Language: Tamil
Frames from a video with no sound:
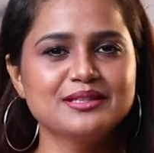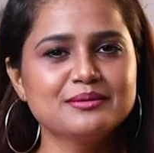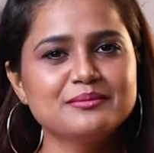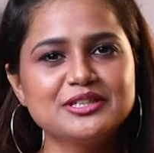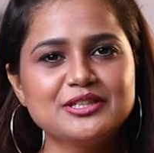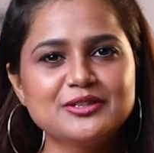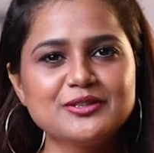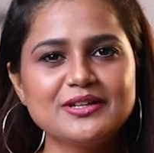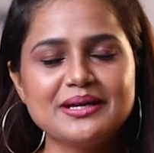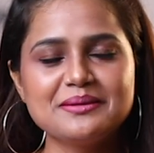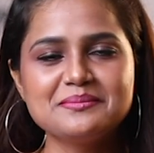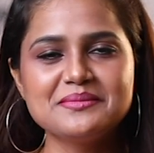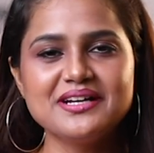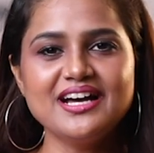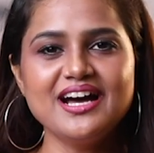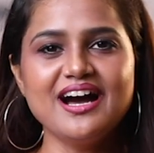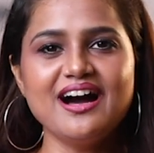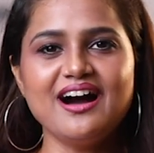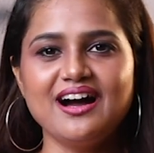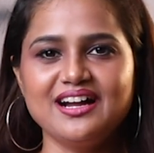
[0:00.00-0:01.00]
இது மட்டும்
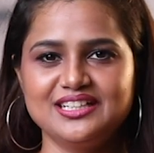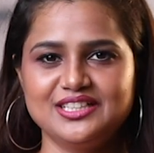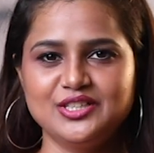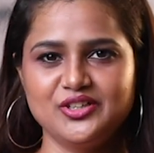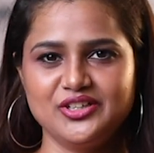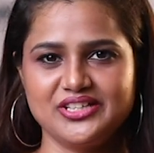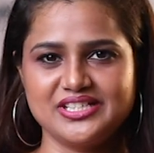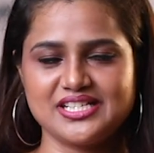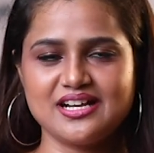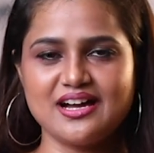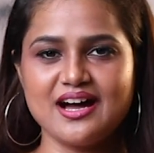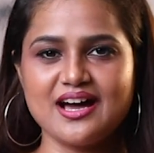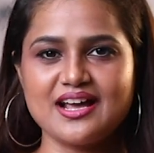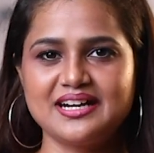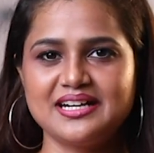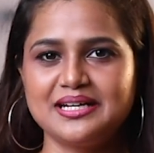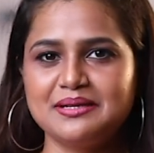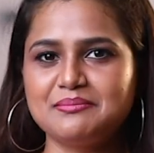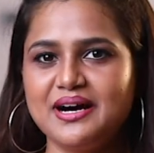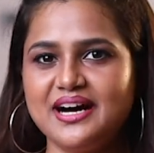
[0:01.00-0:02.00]
இல்லாமல் ஆட்டோ
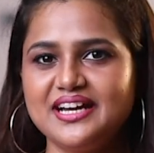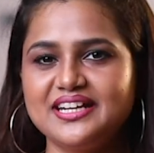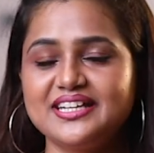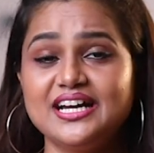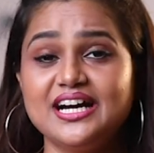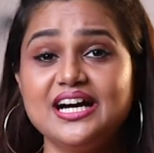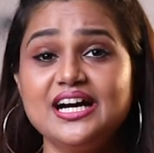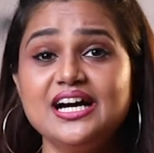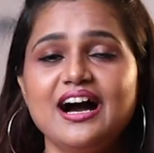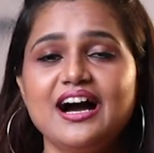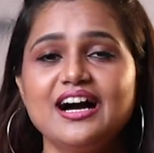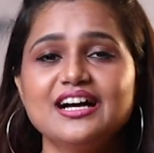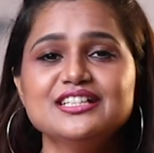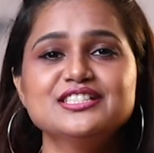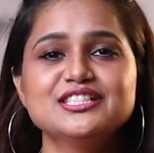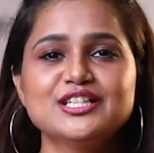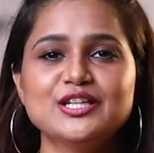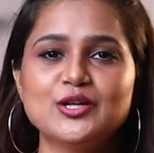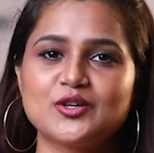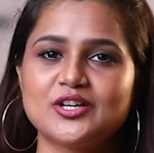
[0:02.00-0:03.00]
ரிக்ஷாக்காரண்ட பாரியா
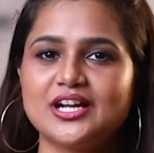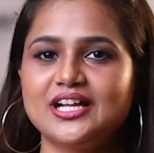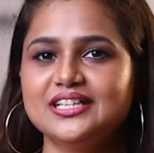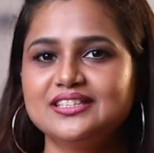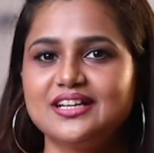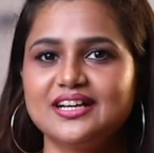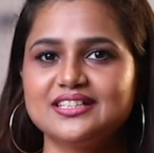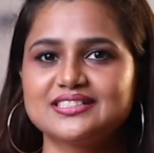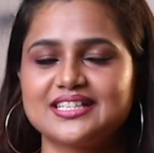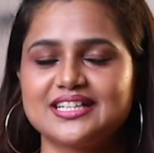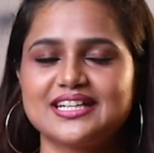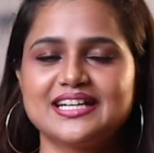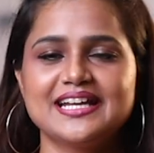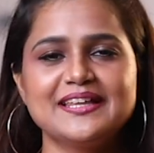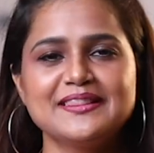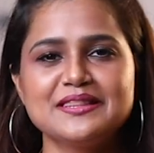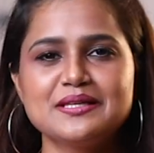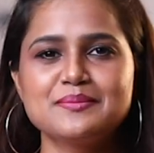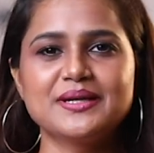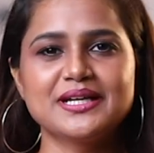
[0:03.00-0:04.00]
அஞ்சலோரால் தாஸ்கரன்
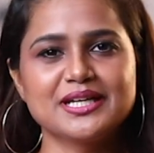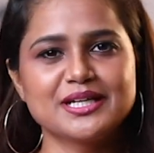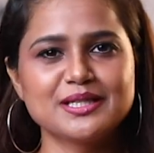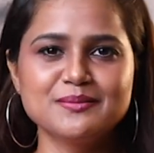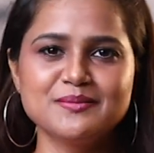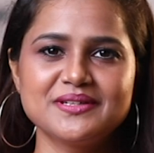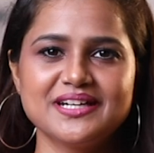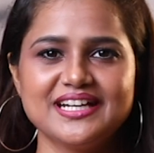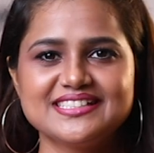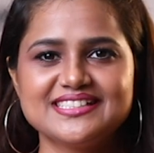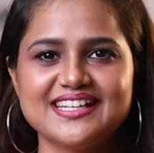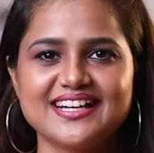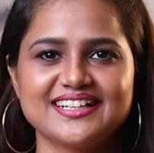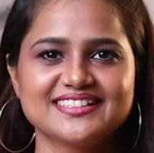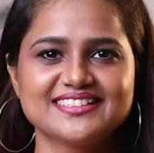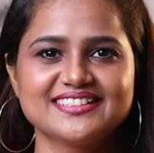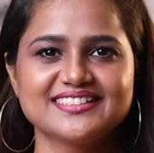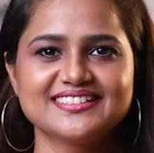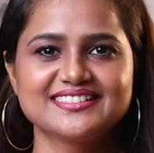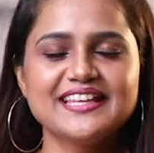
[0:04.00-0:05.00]
இந்த படங்களும் ரிலீஸ்
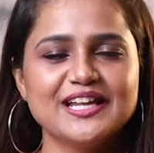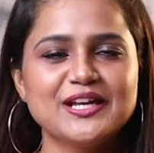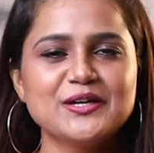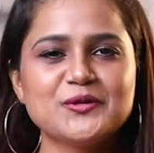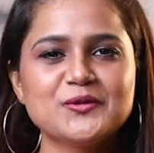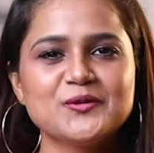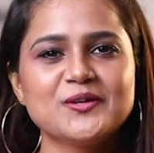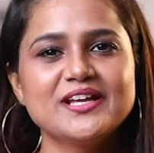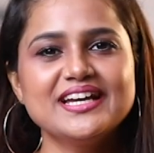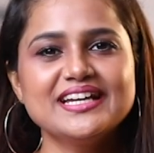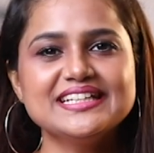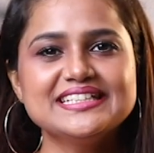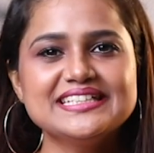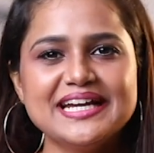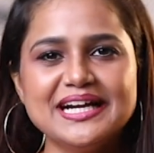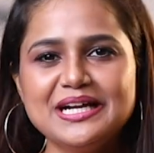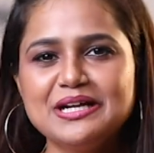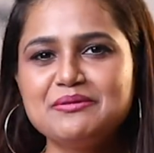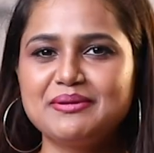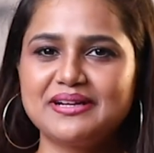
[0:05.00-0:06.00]
ஆகுது தெலுங்குல
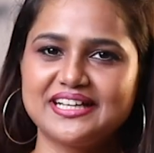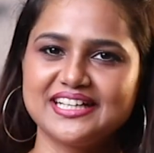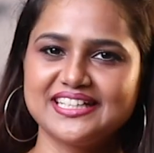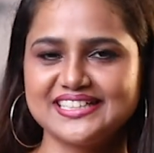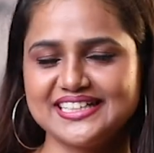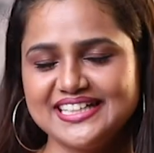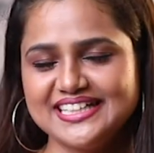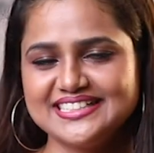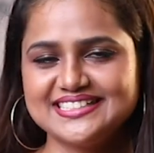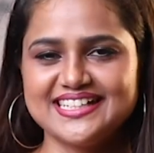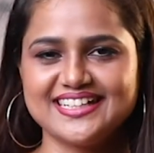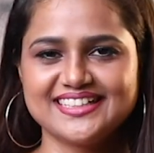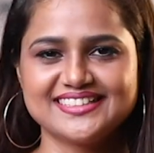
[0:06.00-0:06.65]
ஏழு படங்கள் ரிலீஸ்